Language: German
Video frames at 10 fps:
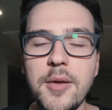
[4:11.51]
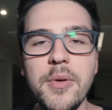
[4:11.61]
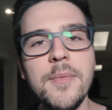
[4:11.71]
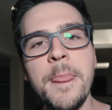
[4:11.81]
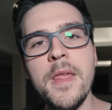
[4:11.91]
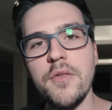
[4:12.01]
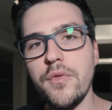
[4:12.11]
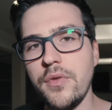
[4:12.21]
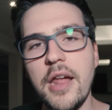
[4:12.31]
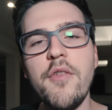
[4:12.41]
Aber
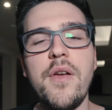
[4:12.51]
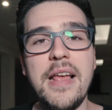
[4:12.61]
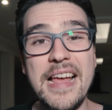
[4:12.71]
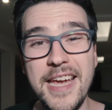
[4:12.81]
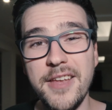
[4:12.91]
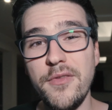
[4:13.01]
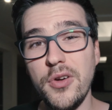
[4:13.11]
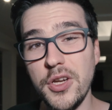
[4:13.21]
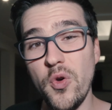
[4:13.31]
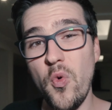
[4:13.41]
für den Anfang reichen
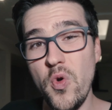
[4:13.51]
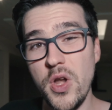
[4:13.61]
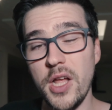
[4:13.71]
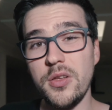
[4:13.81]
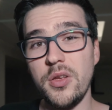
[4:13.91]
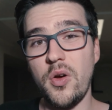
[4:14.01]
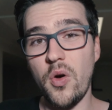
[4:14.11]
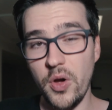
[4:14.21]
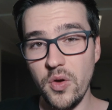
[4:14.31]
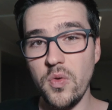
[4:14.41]
wirklich 100
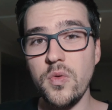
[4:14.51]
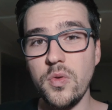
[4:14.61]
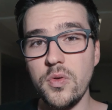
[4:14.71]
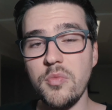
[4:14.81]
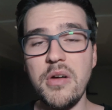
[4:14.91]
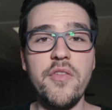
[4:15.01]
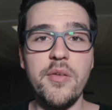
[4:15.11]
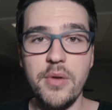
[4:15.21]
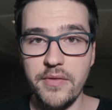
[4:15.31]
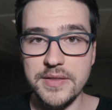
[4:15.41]
Euro, um
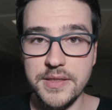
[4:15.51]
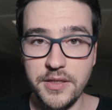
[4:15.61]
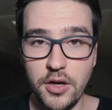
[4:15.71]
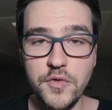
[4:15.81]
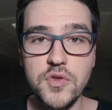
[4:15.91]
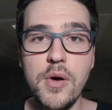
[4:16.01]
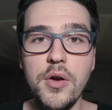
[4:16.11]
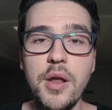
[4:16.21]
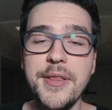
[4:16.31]
einfach mal was dich aufzubauen.